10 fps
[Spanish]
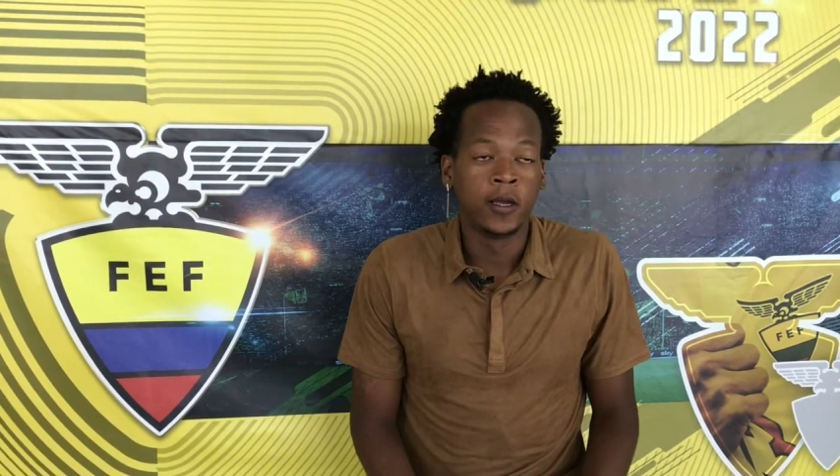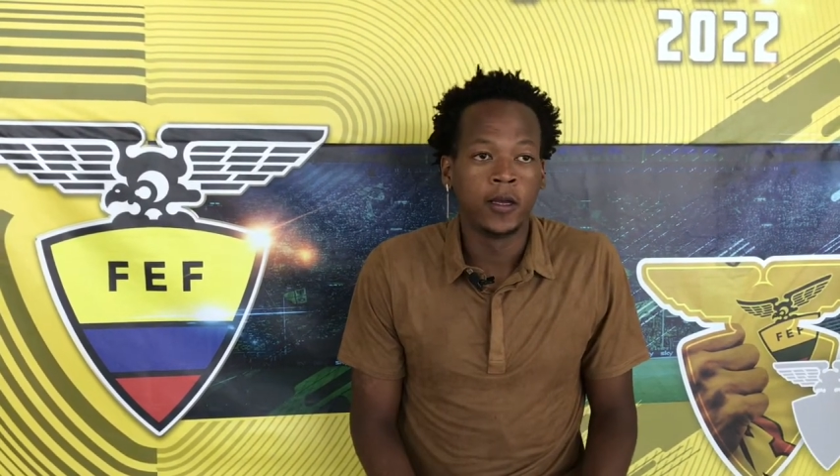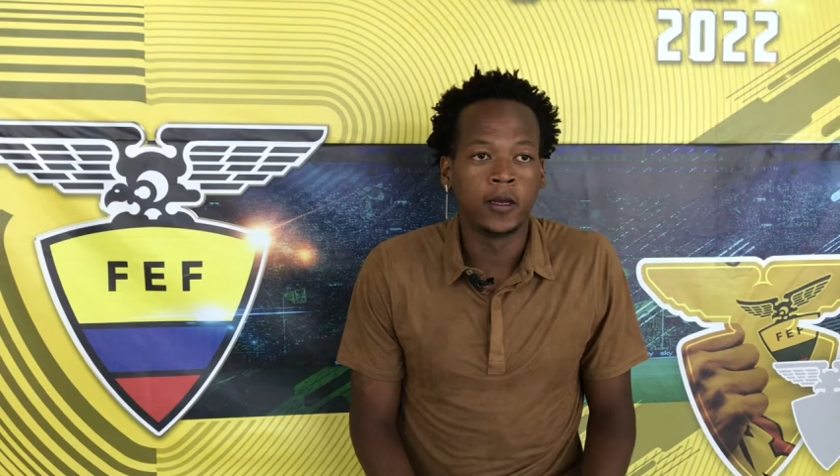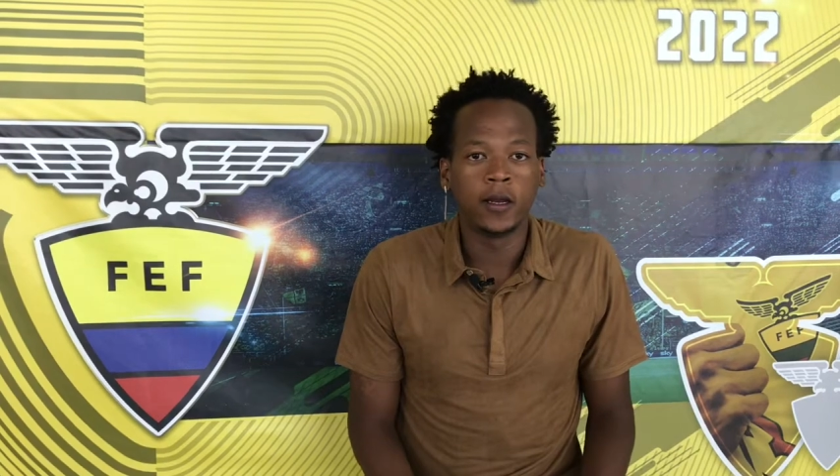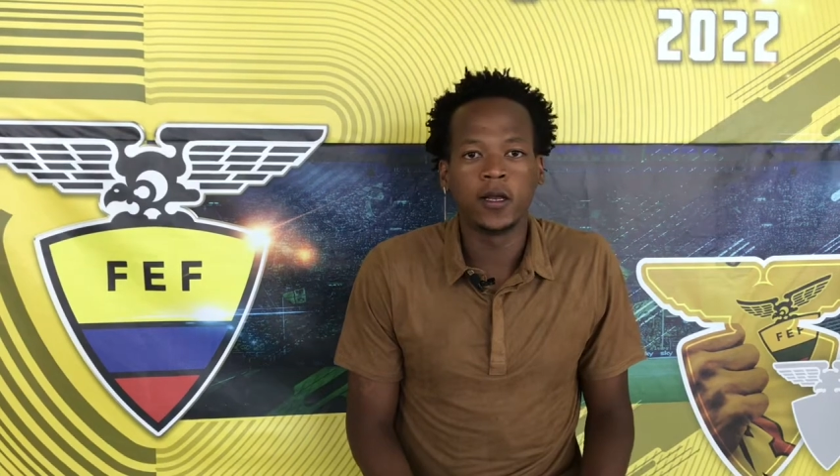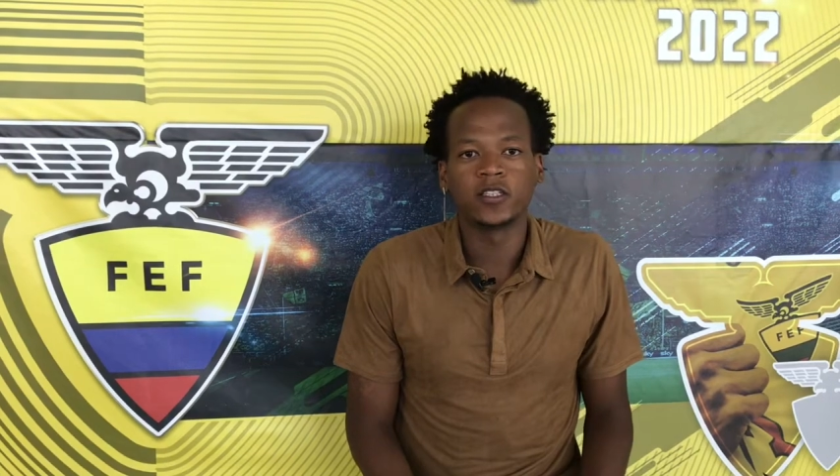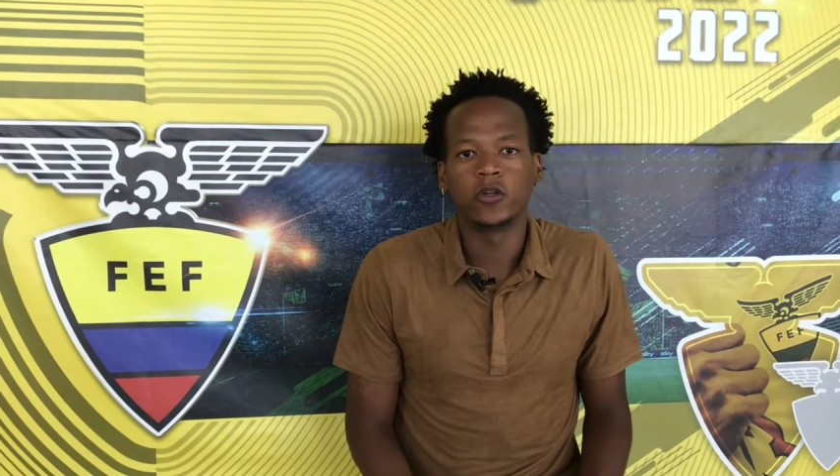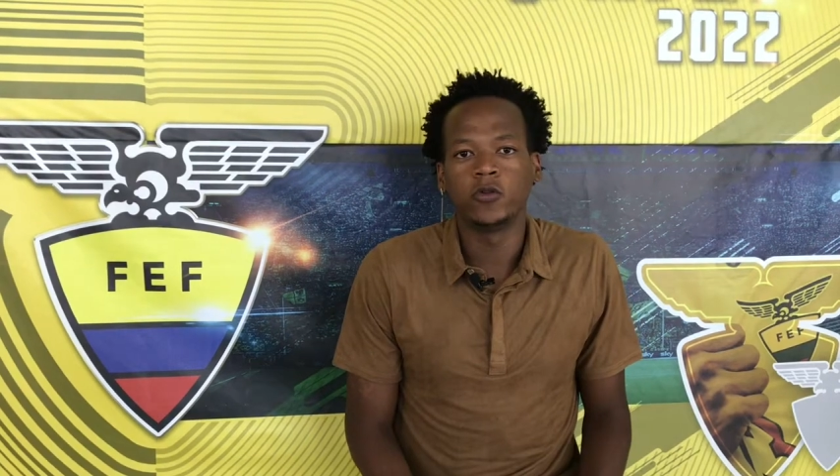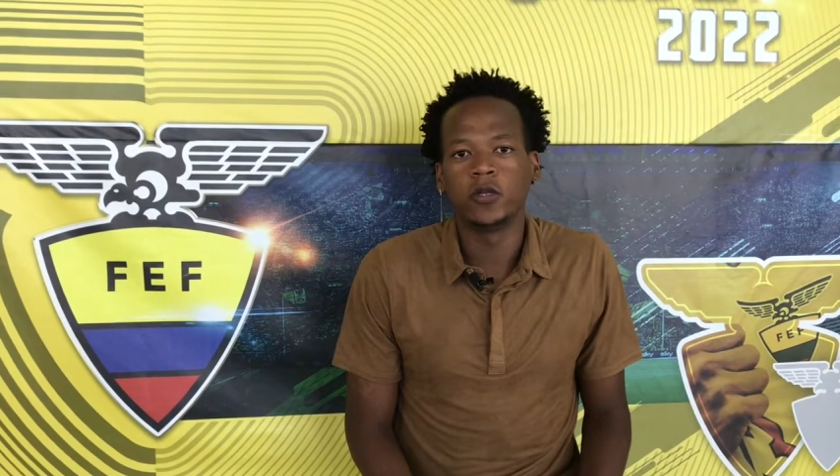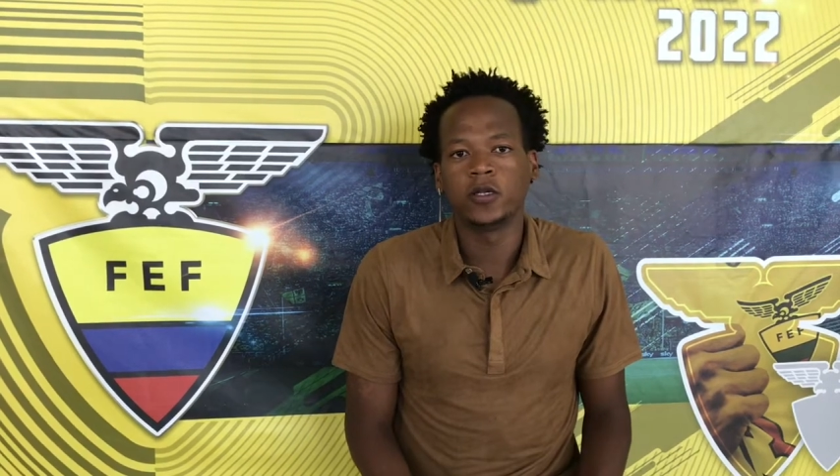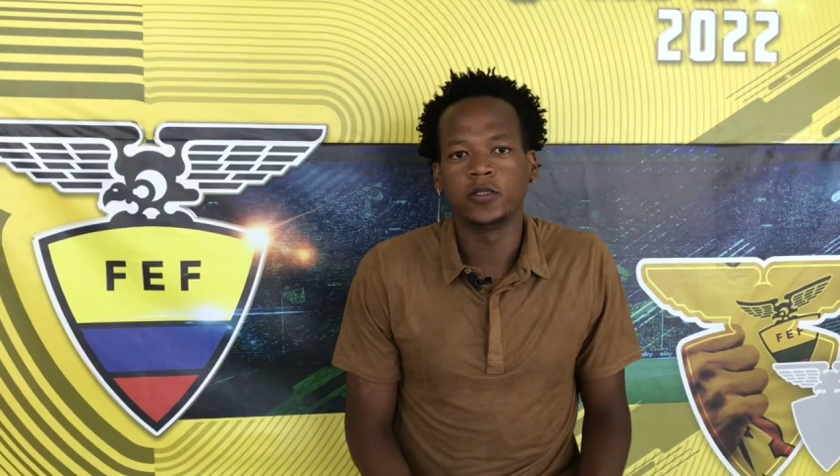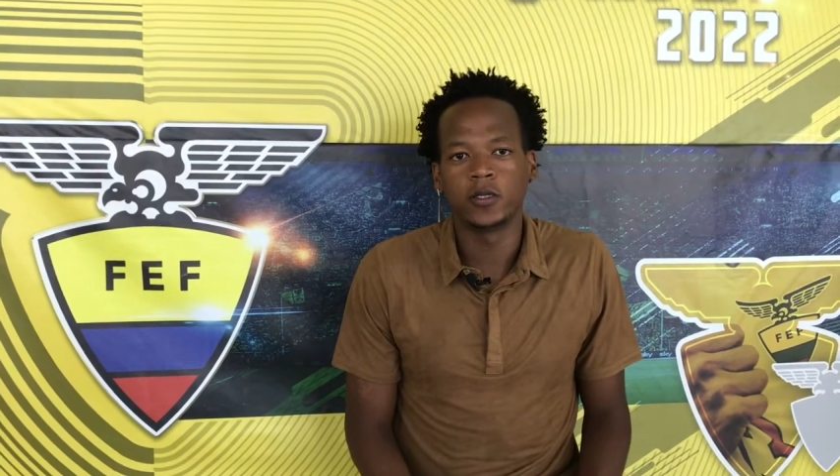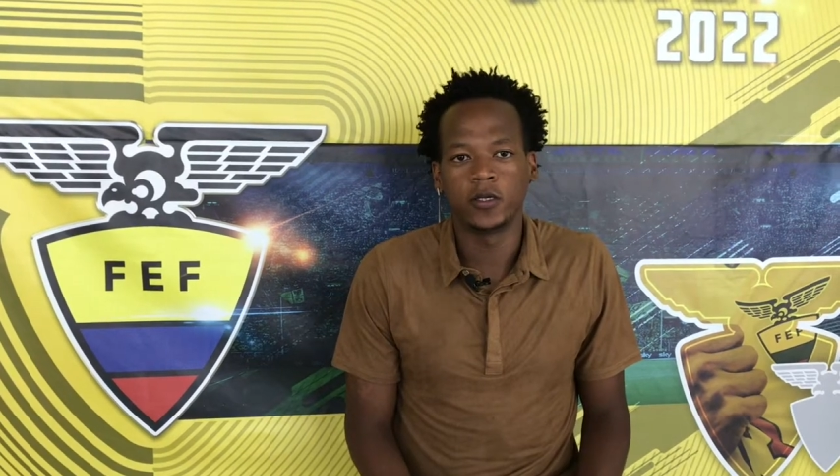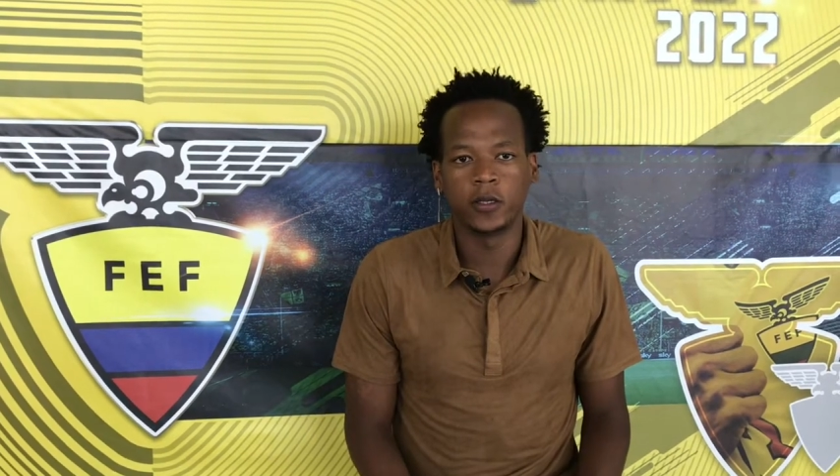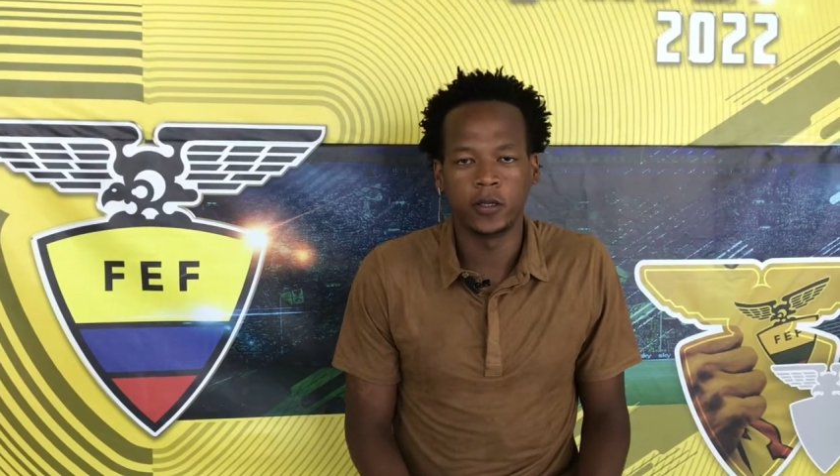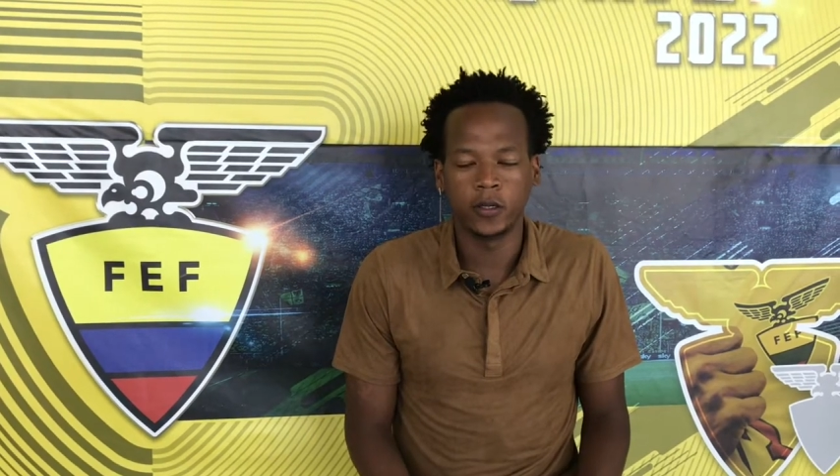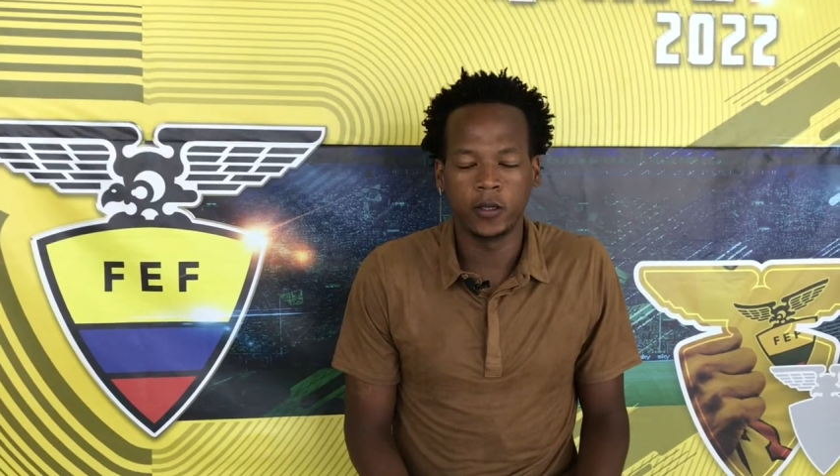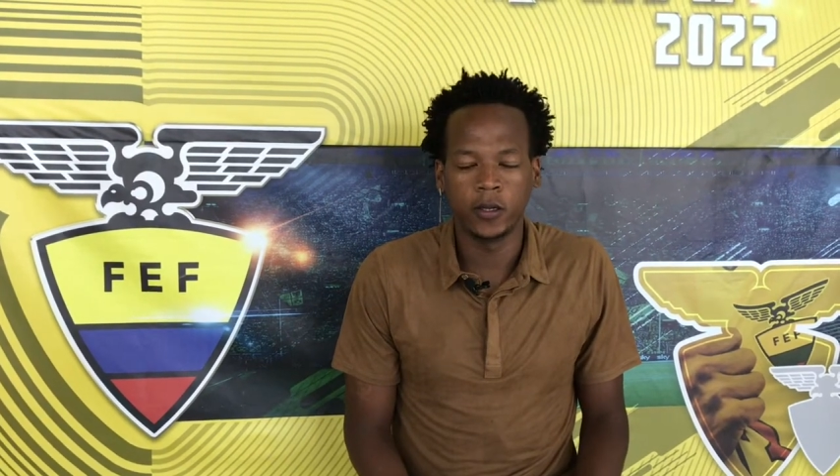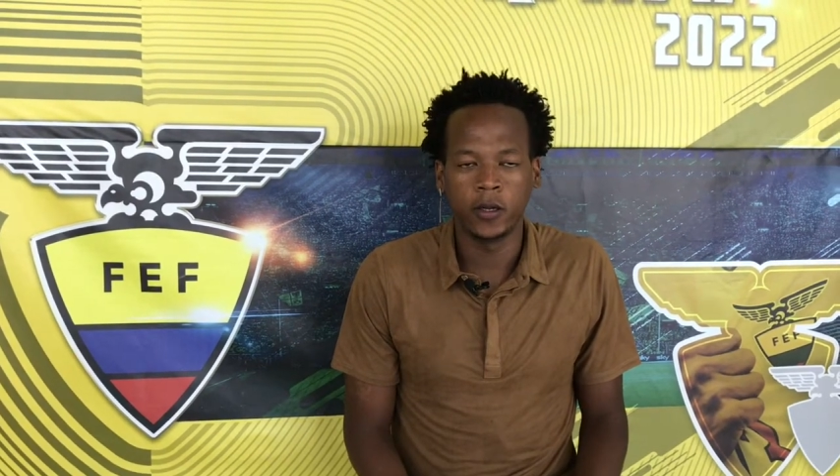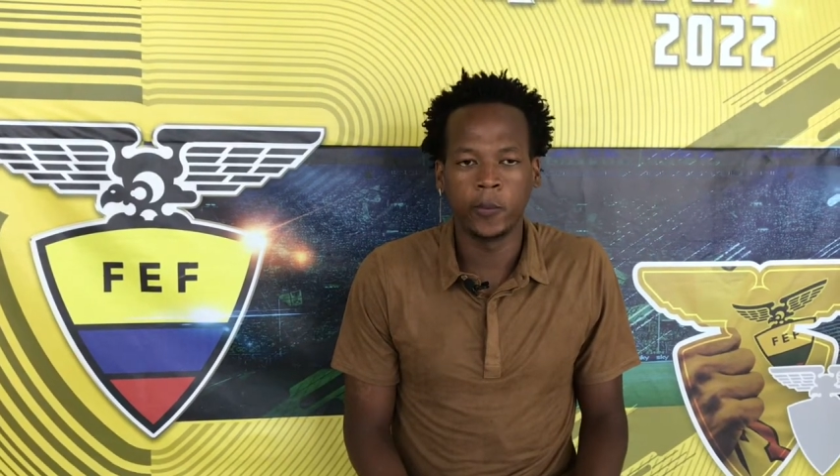en la liga estadounidense,
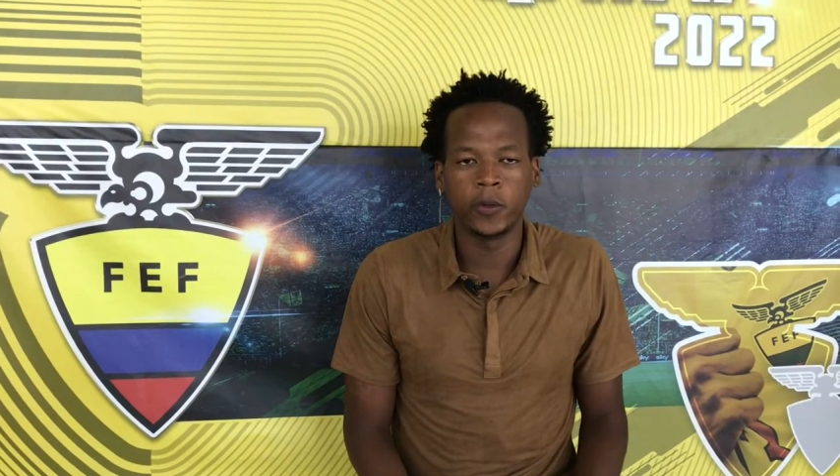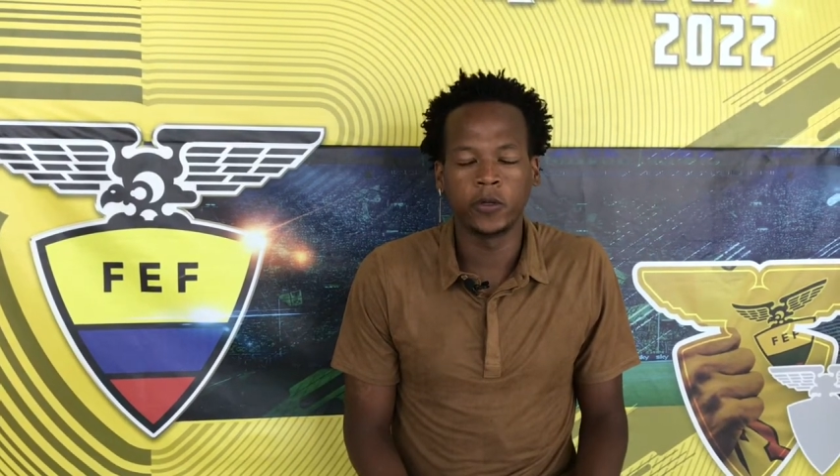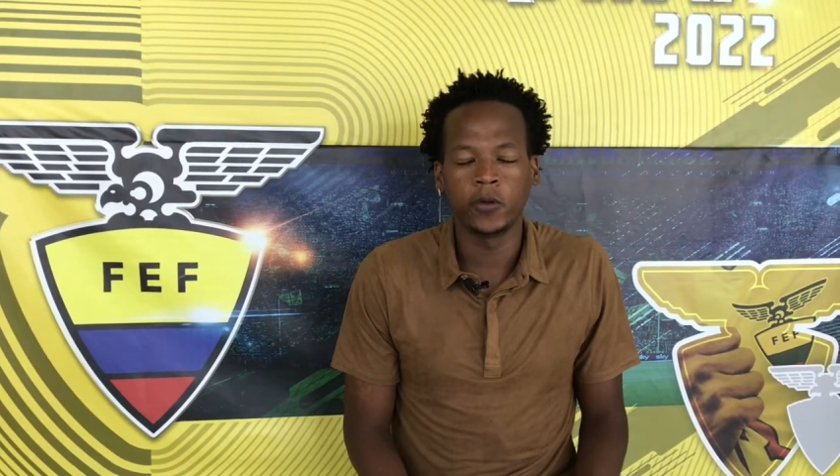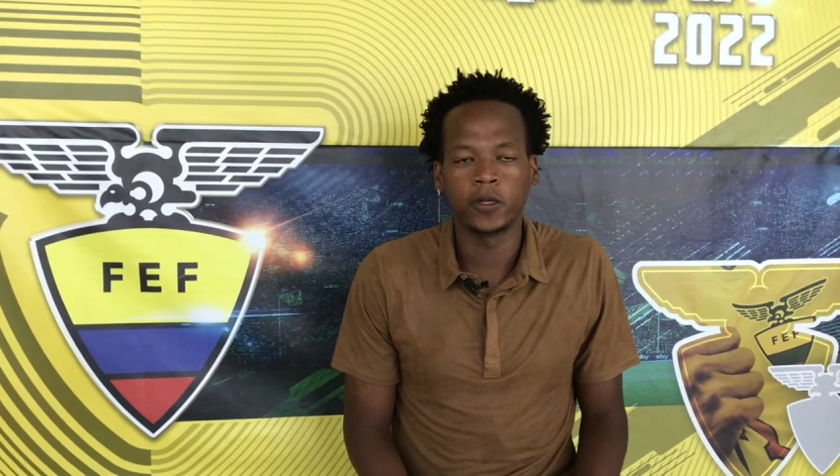he aprendido